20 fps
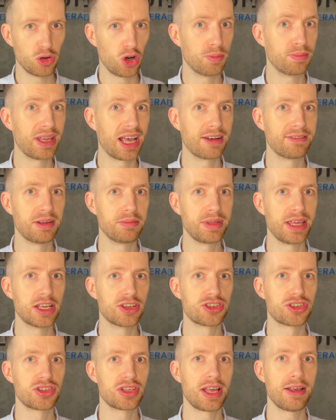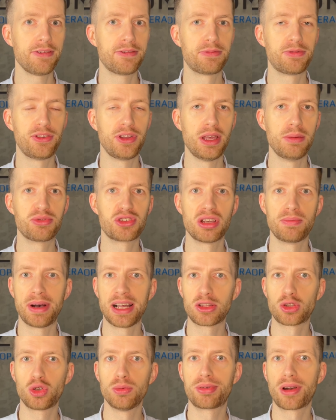objawem jeszcze w
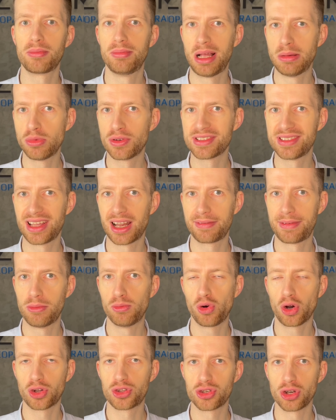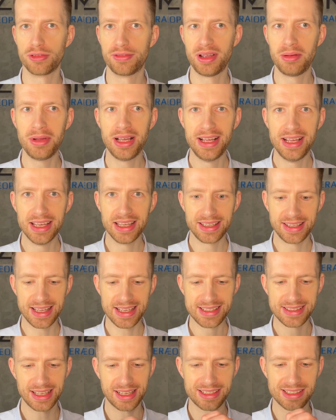przypadku problemu z nerwem łokciowym
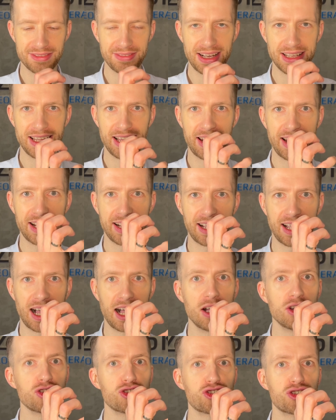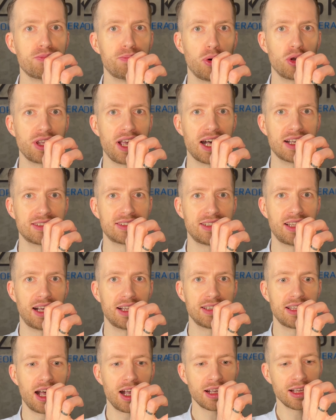jest tak zwana ręka szponiasta,
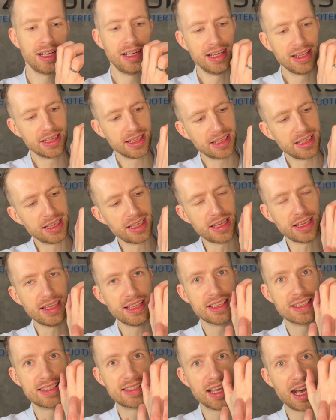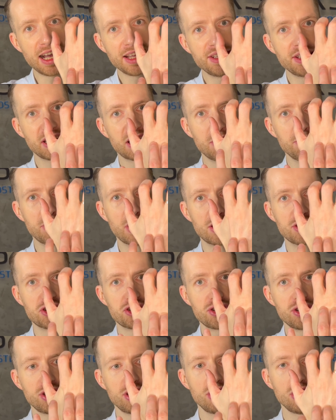tak? I zanik
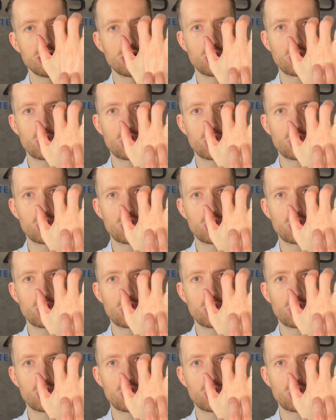mięśni